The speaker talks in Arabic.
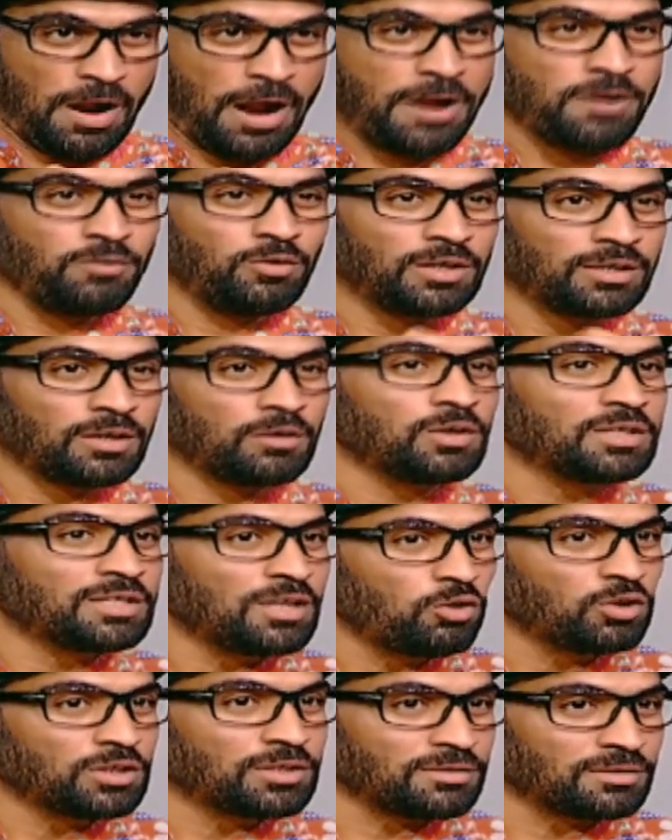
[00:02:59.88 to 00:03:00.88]
ايوه هو
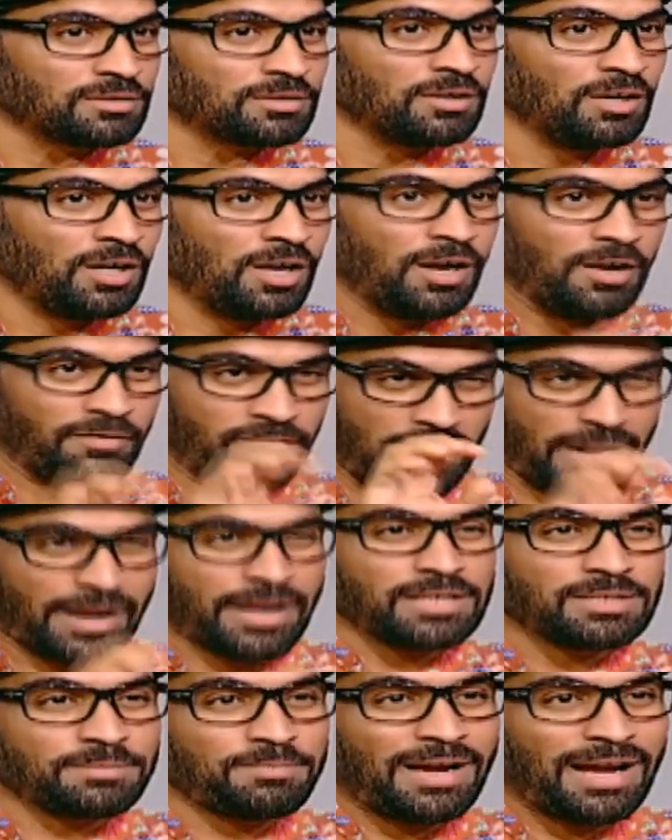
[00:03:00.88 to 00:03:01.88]
دوت
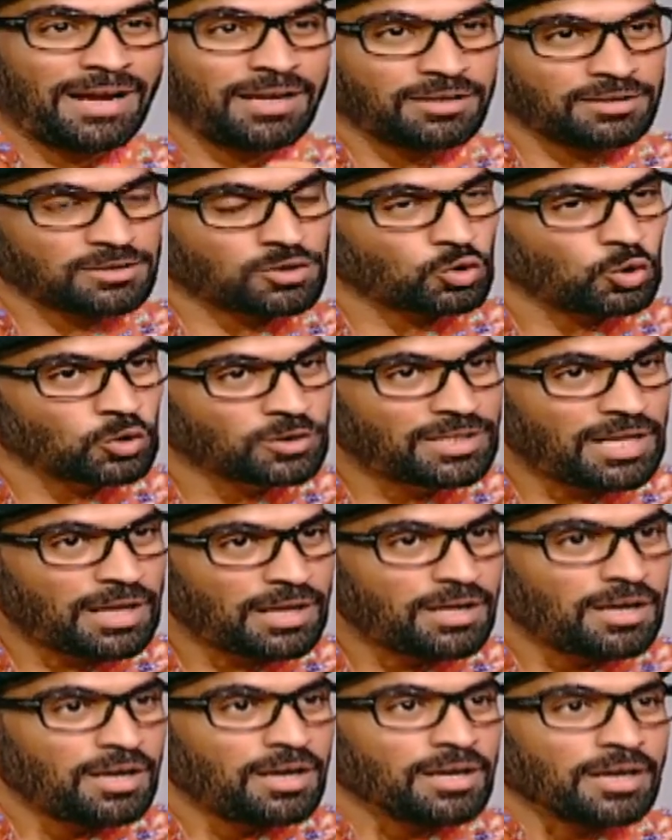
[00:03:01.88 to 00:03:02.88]
فركز بقى على الصوت ده
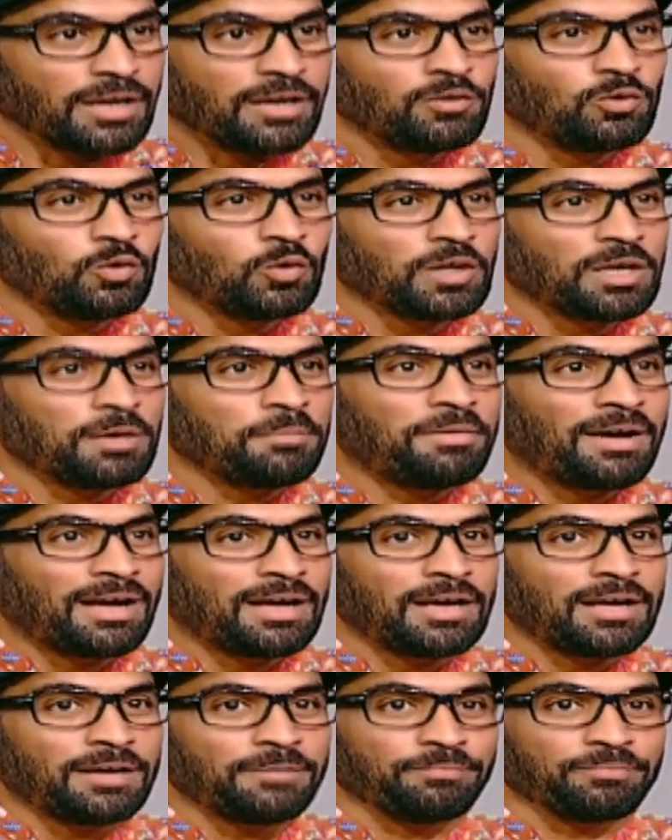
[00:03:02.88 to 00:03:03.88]
انه
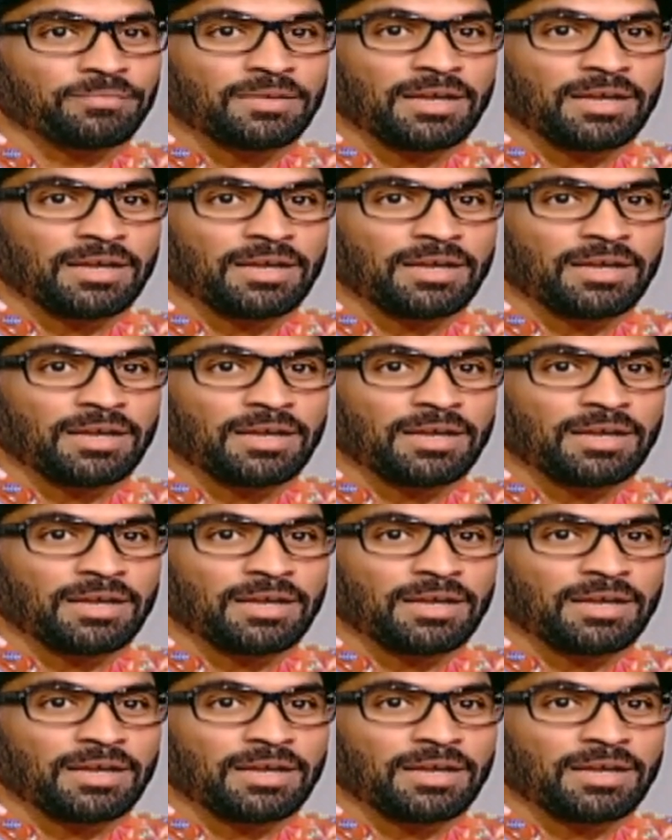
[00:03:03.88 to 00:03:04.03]
يبقى